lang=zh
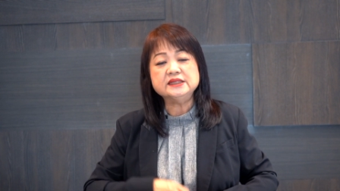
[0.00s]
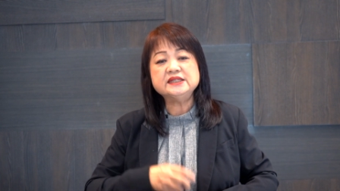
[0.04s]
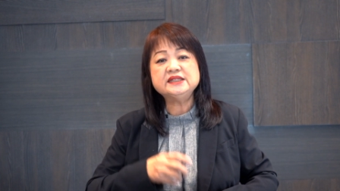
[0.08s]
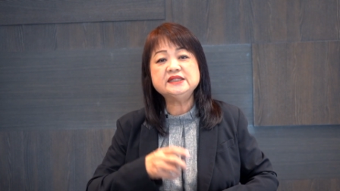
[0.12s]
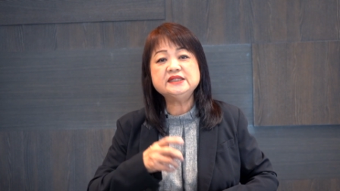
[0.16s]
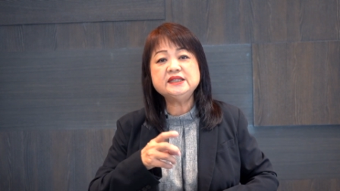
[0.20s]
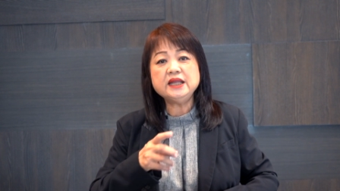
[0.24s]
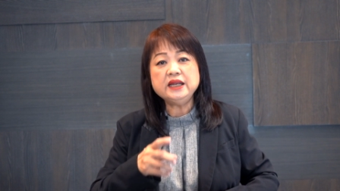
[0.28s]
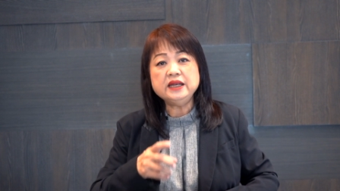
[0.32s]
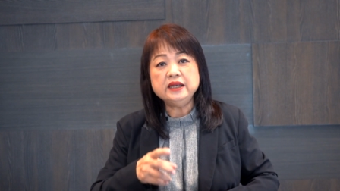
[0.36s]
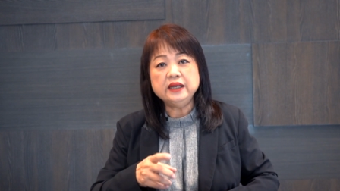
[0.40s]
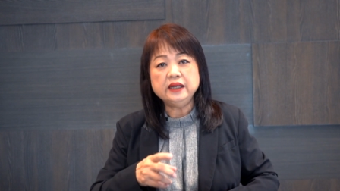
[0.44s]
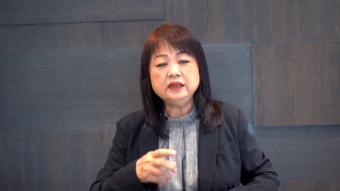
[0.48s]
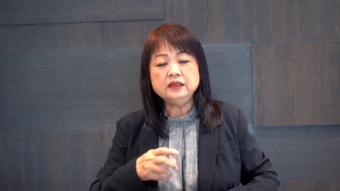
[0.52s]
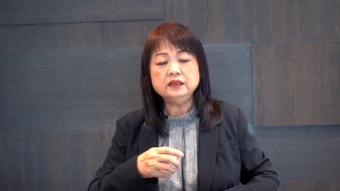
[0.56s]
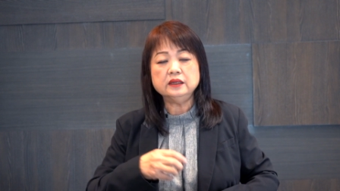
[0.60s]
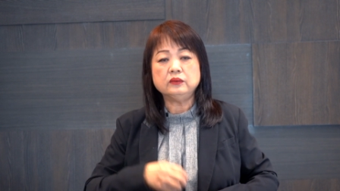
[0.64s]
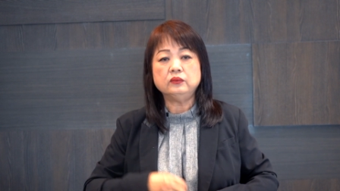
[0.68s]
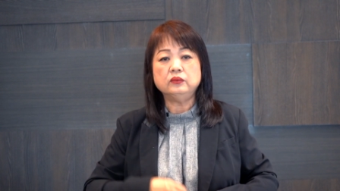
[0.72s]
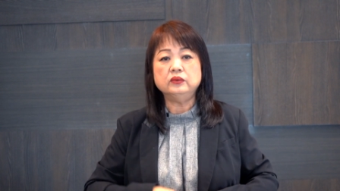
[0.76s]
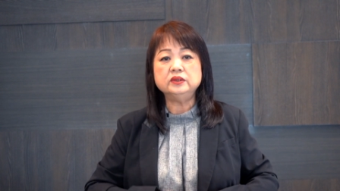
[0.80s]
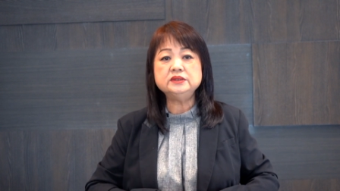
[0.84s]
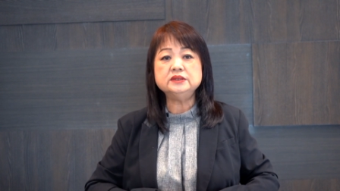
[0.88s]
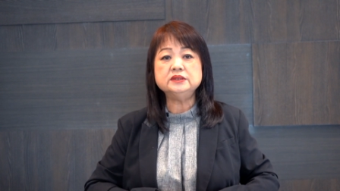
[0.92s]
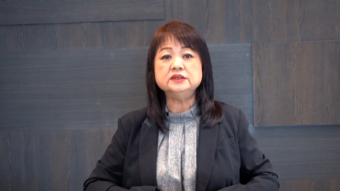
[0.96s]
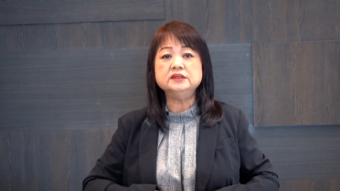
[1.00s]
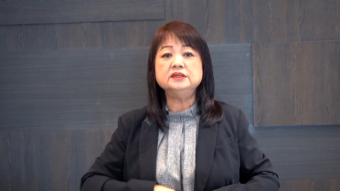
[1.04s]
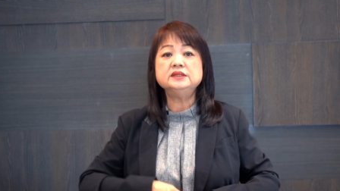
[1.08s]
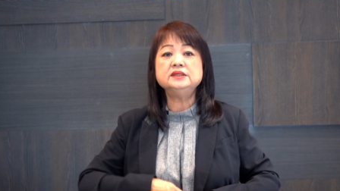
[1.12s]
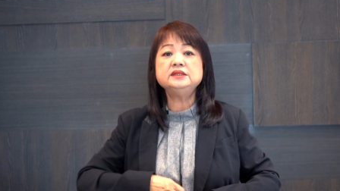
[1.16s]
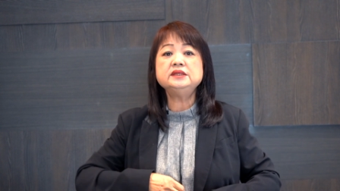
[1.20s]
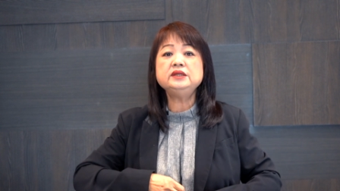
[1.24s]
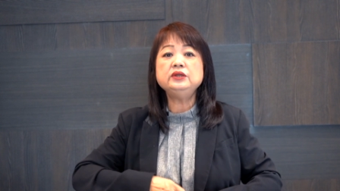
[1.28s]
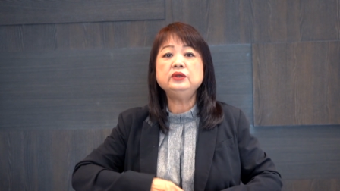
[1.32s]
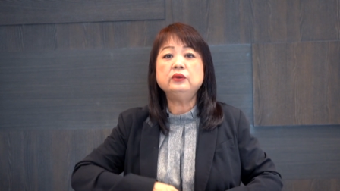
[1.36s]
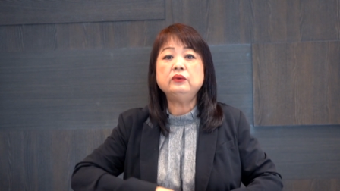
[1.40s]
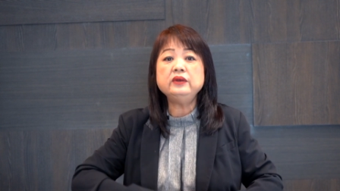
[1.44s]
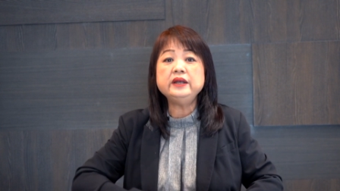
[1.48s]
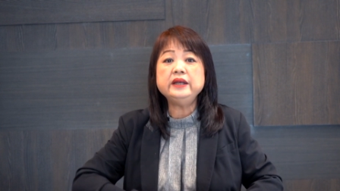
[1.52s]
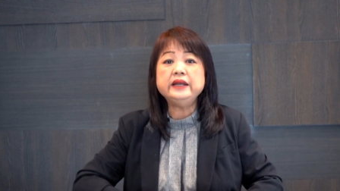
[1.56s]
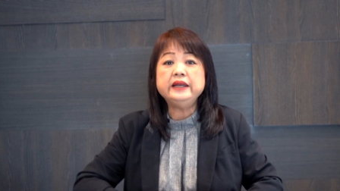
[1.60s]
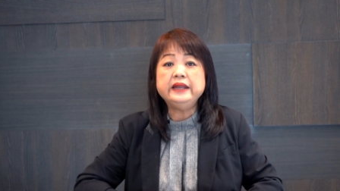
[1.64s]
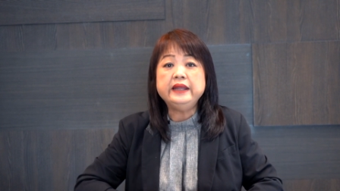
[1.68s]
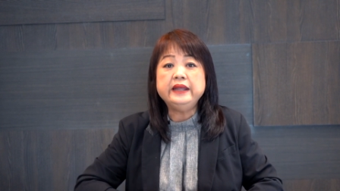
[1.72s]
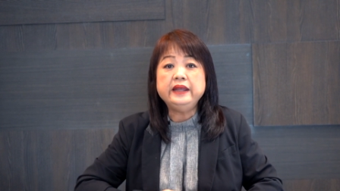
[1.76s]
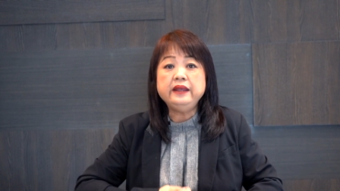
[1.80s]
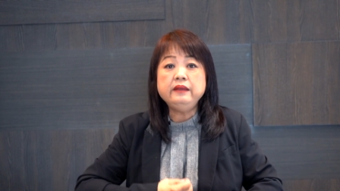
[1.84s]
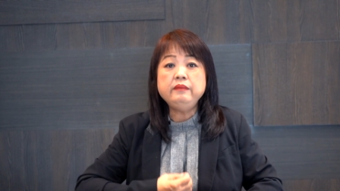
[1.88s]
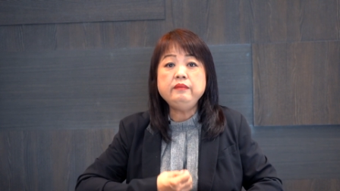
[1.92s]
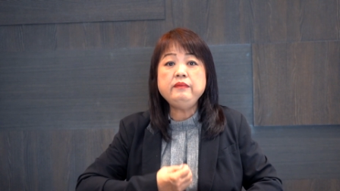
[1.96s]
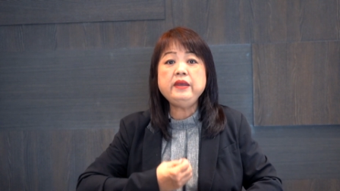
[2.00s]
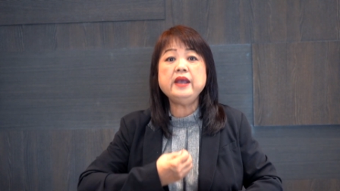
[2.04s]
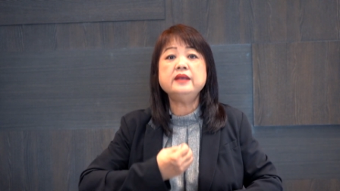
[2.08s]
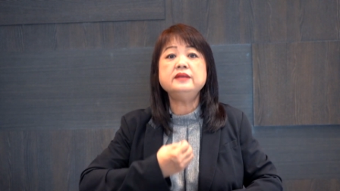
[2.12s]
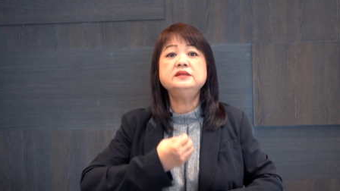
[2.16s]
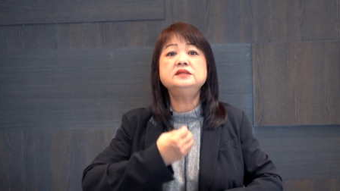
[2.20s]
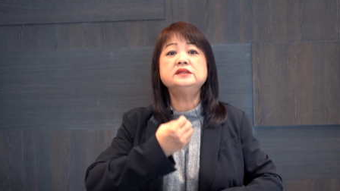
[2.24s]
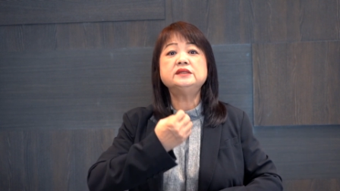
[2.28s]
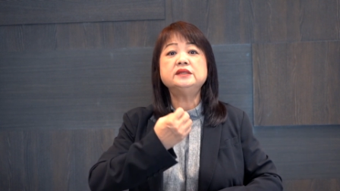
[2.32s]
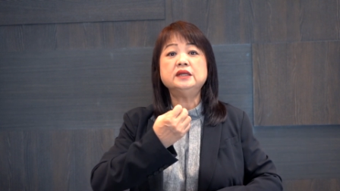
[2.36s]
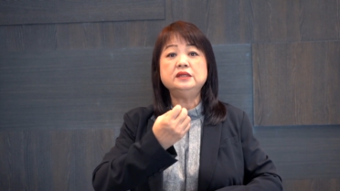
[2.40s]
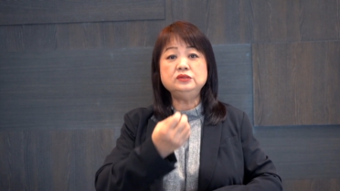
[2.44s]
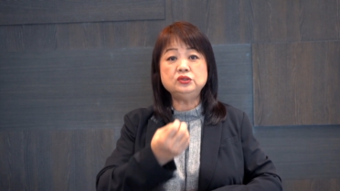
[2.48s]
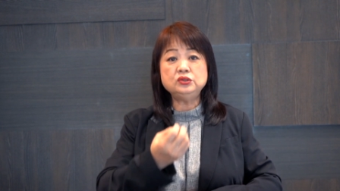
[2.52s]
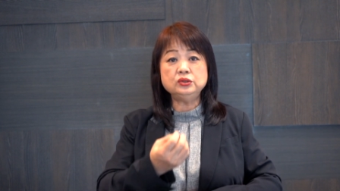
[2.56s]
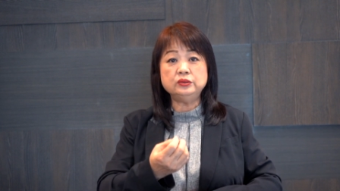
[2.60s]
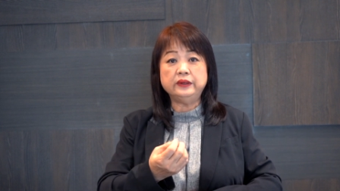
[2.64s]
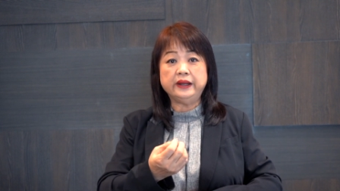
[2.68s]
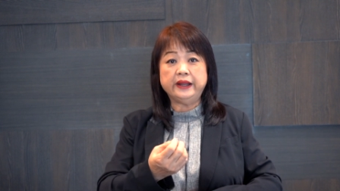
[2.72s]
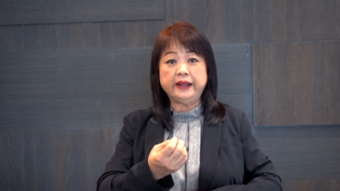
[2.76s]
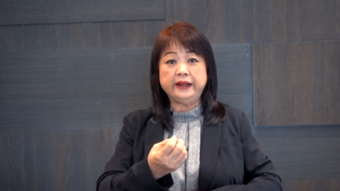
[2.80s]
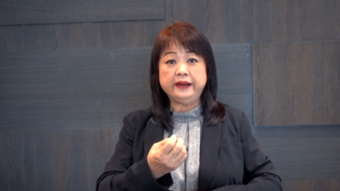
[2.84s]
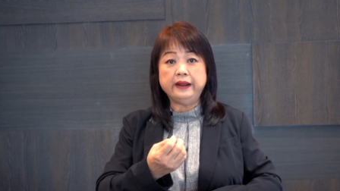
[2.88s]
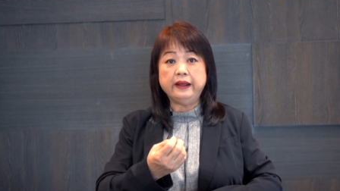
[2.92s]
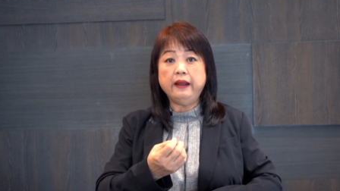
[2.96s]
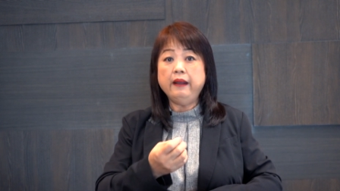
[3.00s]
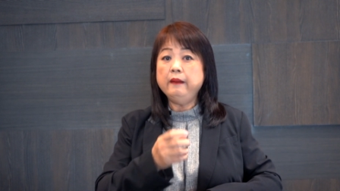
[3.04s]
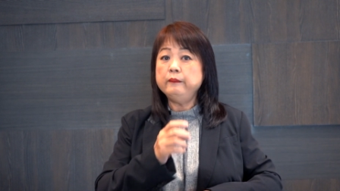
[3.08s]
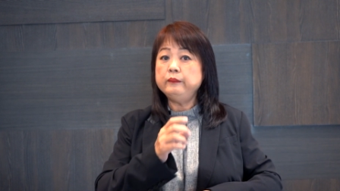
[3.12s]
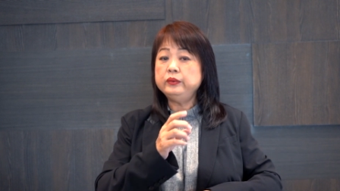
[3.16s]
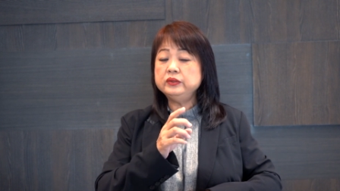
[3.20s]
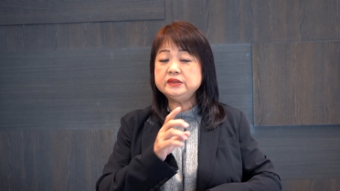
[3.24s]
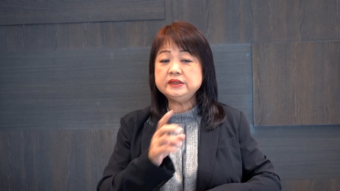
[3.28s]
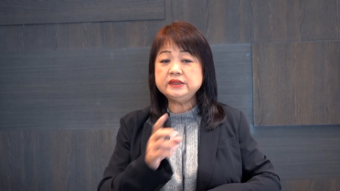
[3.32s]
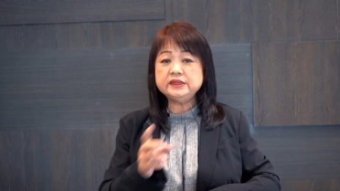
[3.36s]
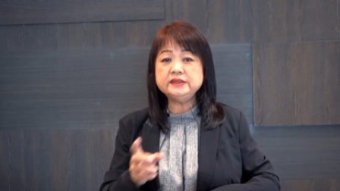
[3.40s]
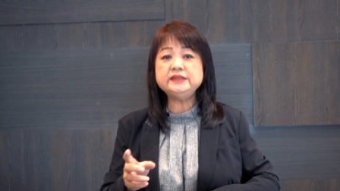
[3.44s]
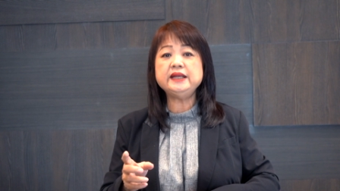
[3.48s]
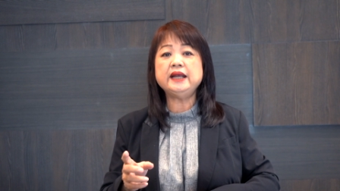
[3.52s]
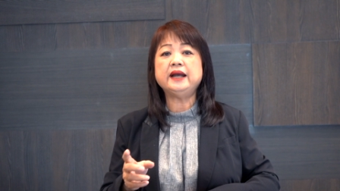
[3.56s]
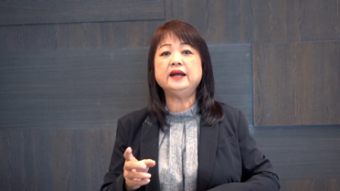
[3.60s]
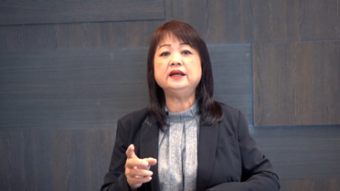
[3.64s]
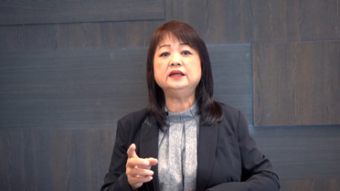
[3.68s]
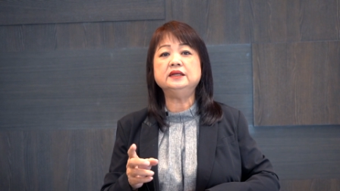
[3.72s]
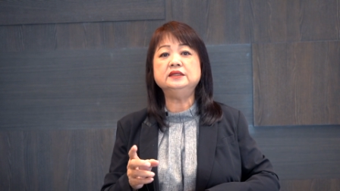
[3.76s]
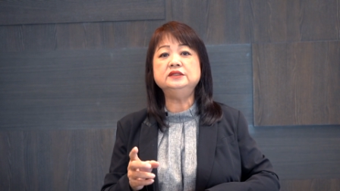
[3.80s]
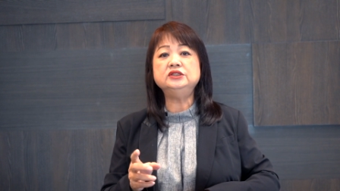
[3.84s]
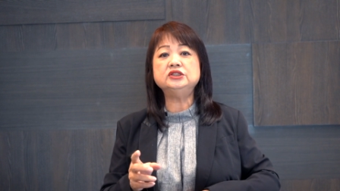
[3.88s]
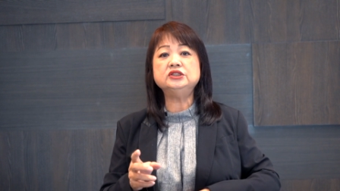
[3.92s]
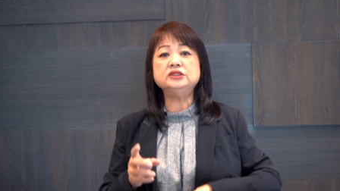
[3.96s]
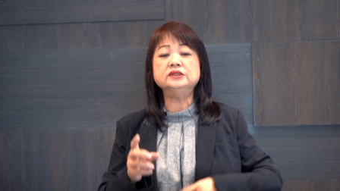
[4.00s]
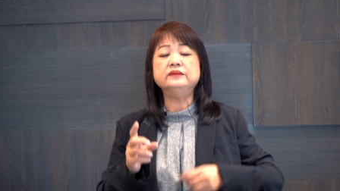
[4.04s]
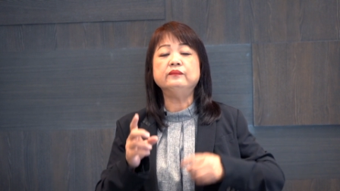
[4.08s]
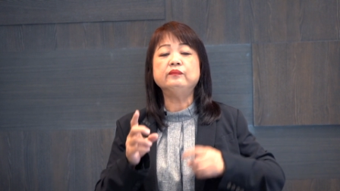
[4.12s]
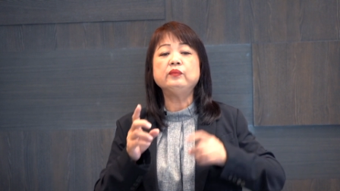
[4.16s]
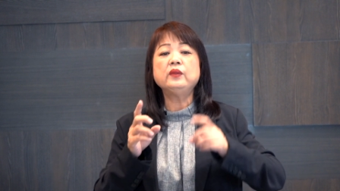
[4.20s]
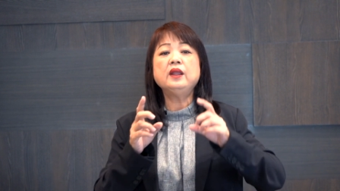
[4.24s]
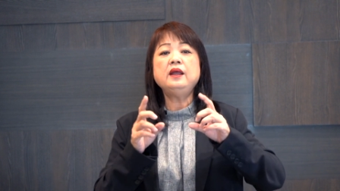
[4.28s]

圣灵的果子是由里面生出来的，不是像恩赐。